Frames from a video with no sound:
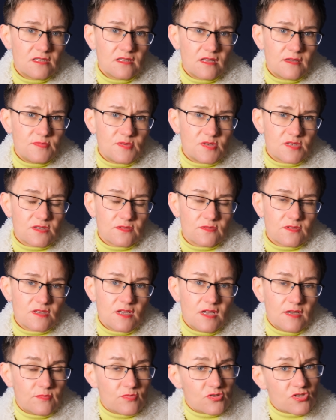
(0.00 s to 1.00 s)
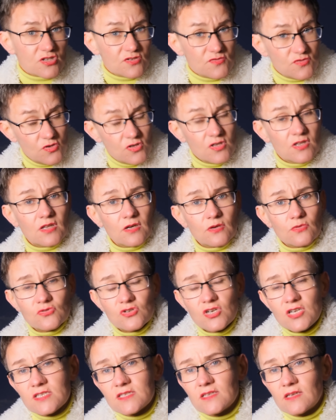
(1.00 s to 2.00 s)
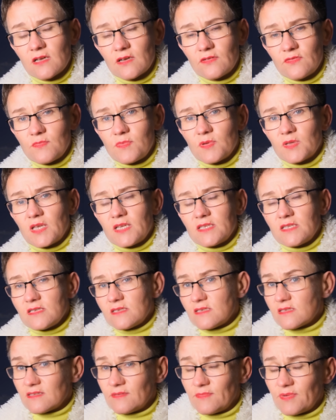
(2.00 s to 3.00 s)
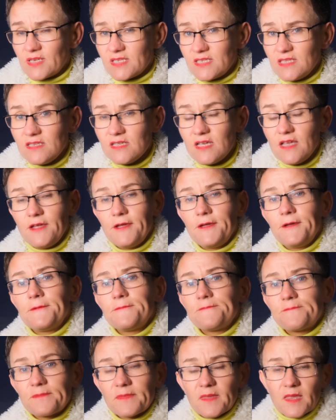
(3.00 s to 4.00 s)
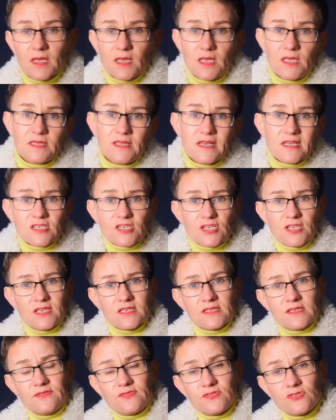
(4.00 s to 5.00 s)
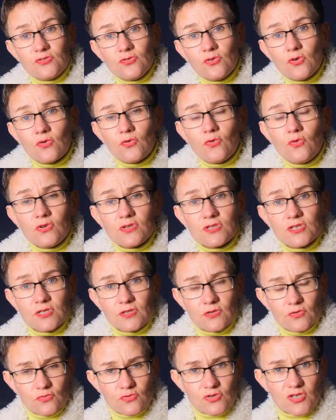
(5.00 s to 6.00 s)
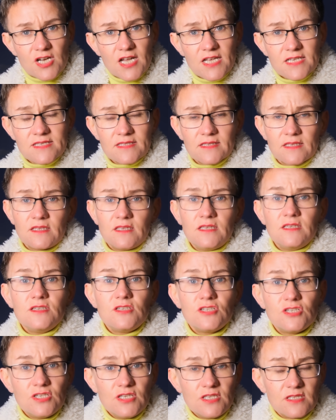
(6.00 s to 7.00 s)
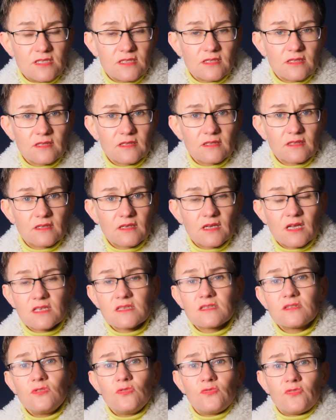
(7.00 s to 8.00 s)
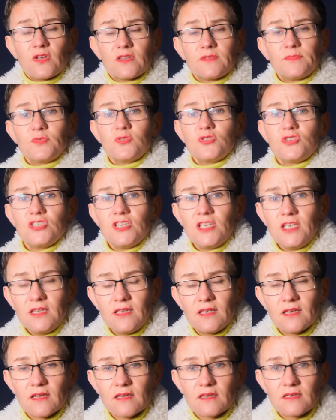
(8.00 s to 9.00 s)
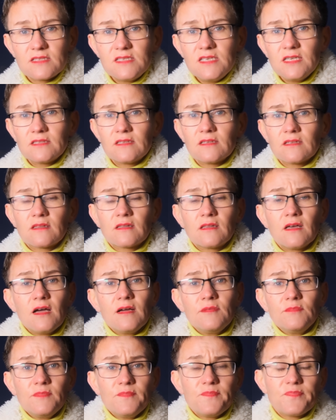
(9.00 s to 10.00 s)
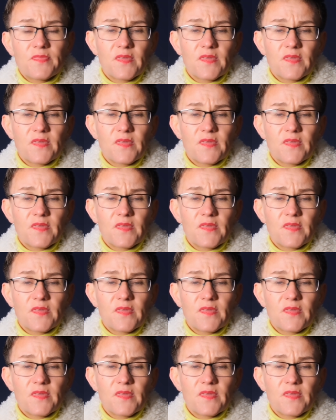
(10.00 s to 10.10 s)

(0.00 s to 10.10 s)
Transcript: и написывать? Может, все не так ужасно, как вы пытаетесь изобразить? И даже если все очень ужасно, не ищите козлов отпущения где-то там,